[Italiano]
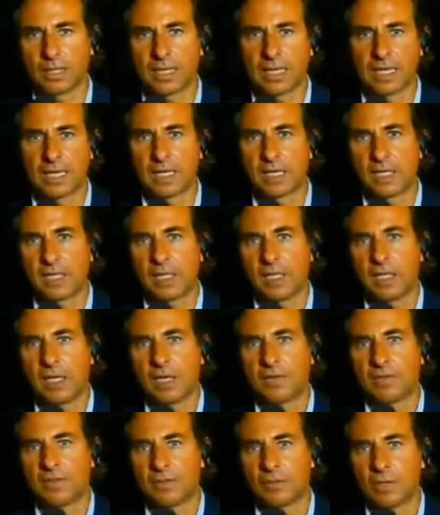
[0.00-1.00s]
perché
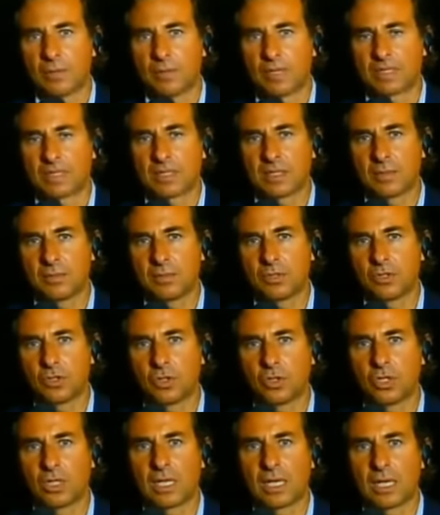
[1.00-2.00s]
aveva una massa
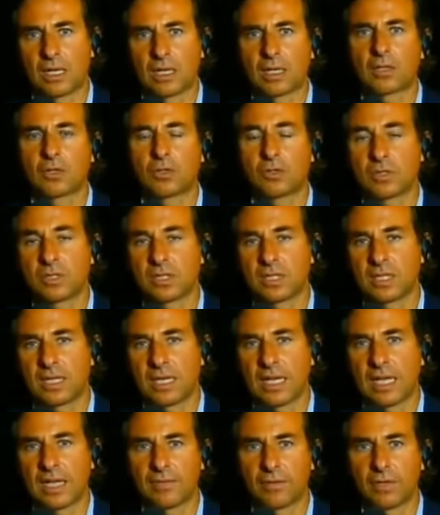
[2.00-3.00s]
debitoria
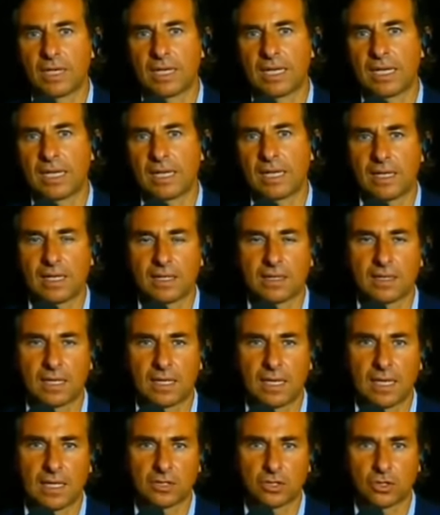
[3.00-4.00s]
considerevole e tra
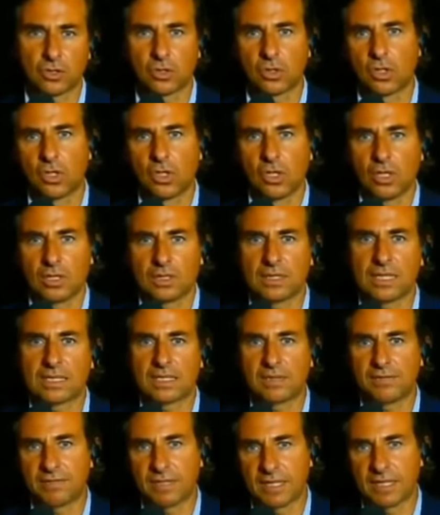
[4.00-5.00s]
l'altro da
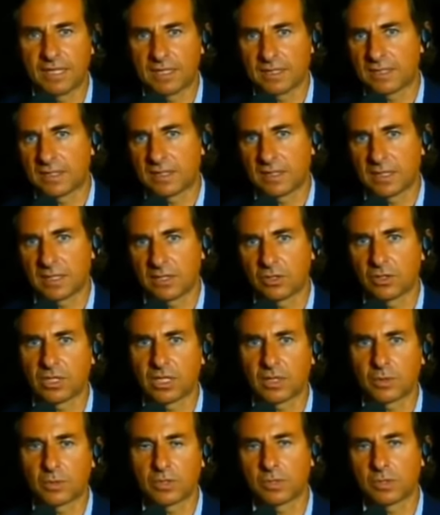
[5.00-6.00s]
definirsi, credo
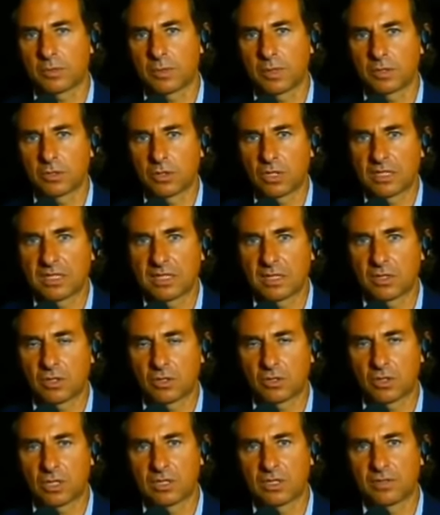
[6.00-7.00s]
che in questo momento la stiano
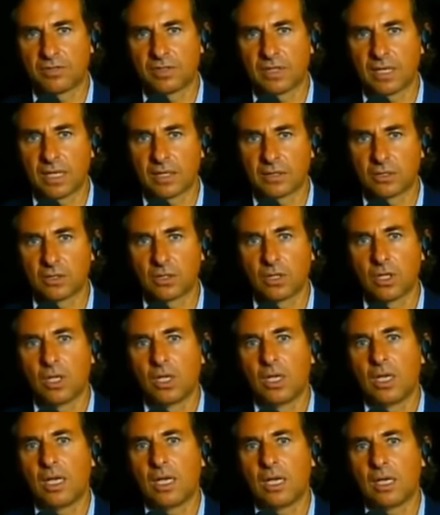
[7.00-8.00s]
ancora definendo.
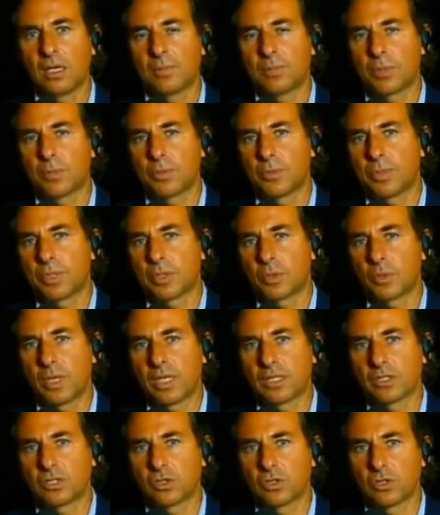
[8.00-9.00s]
Eh, proprio per
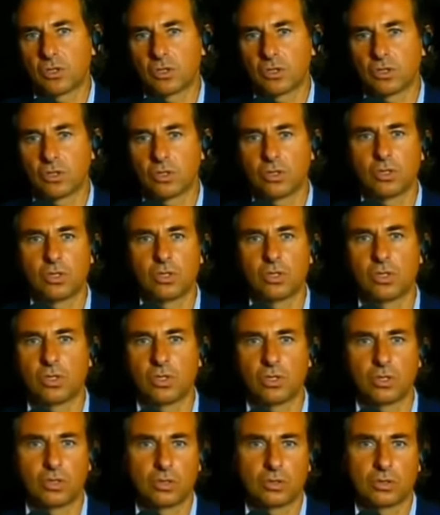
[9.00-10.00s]
questo
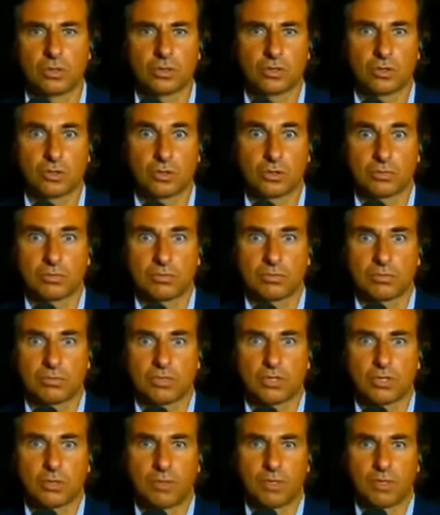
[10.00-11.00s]
oh, so,
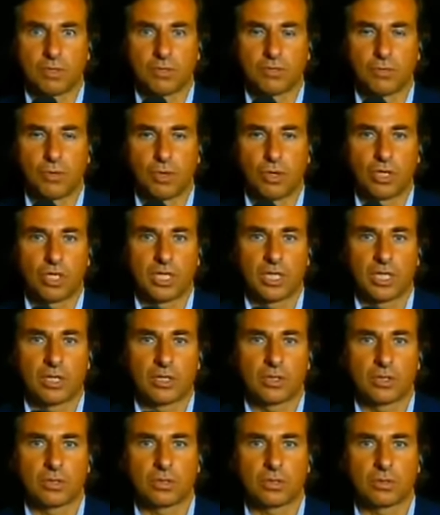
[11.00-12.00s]
mi sono messo fuori
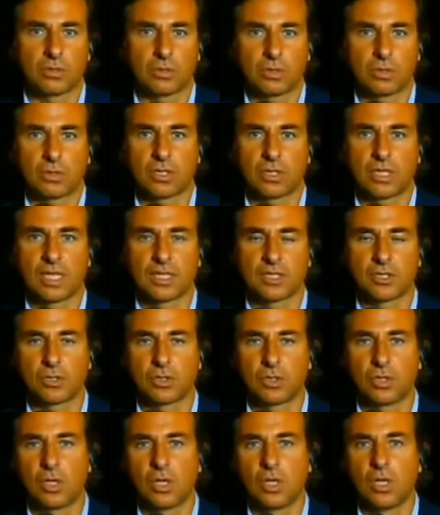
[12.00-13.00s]
e ho, ho,
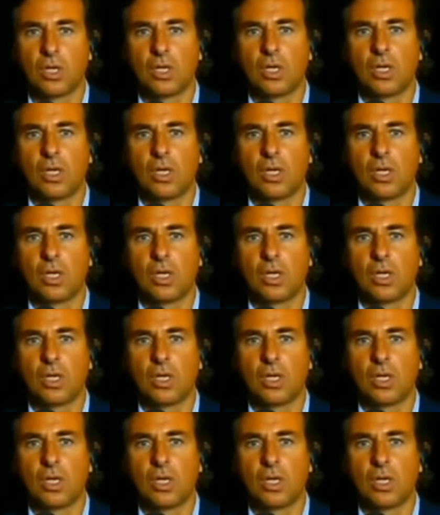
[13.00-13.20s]
chiesto